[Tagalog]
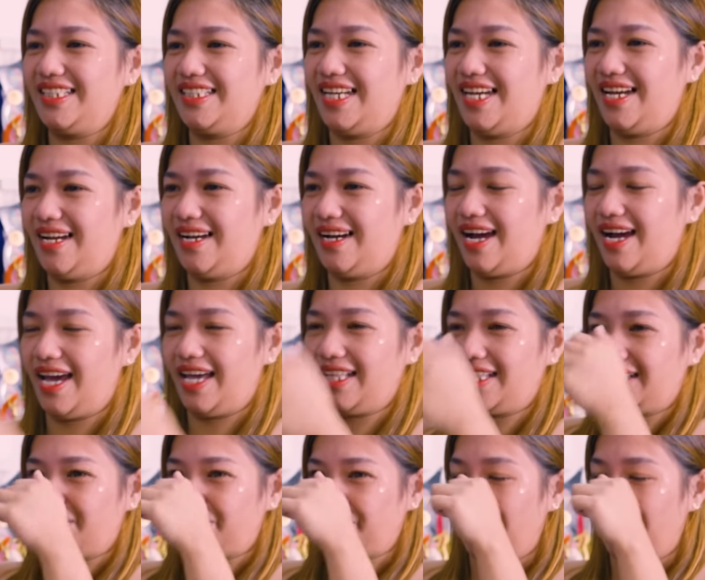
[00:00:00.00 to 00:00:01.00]
niya.
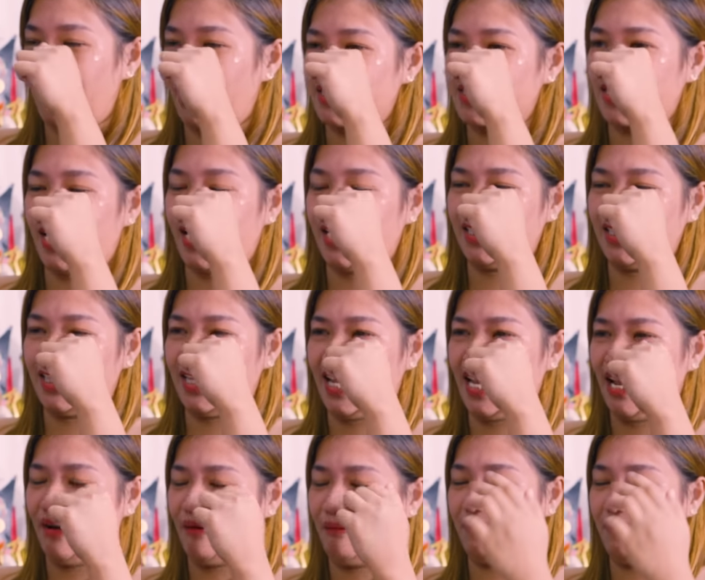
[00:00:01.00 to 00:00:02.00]
Kahit para sa kanya na
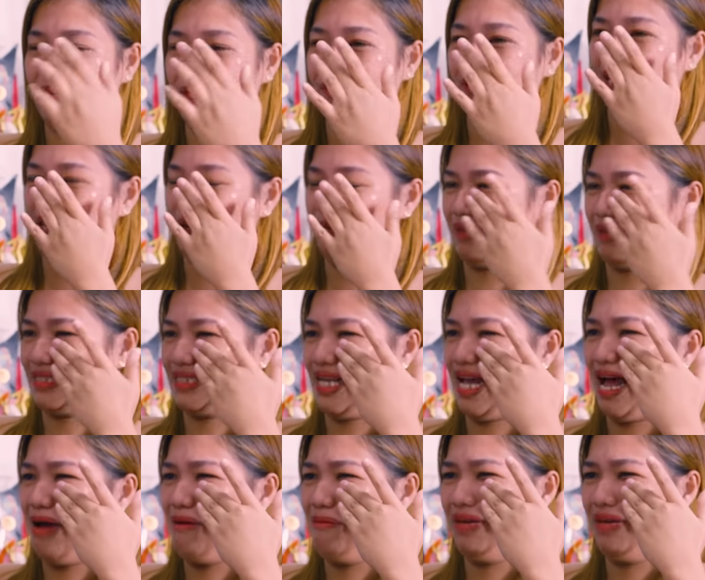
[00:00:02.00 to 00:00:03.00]
lang bibigay pa
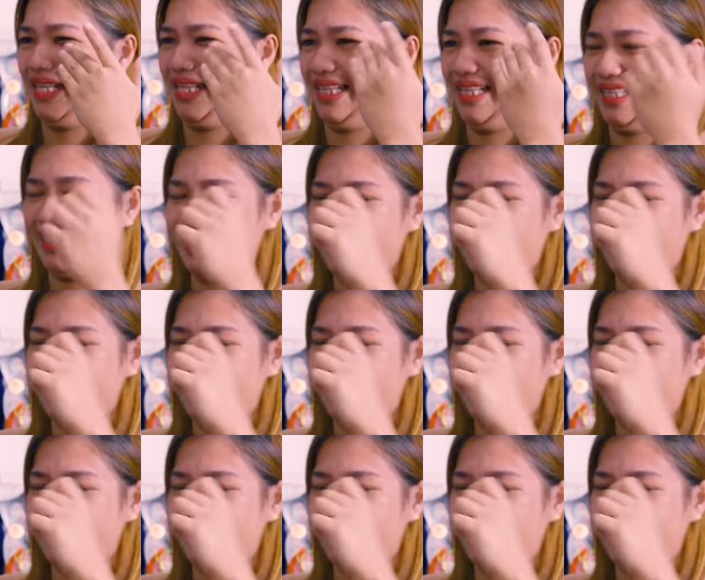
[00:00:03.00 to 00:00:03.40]
sa amin.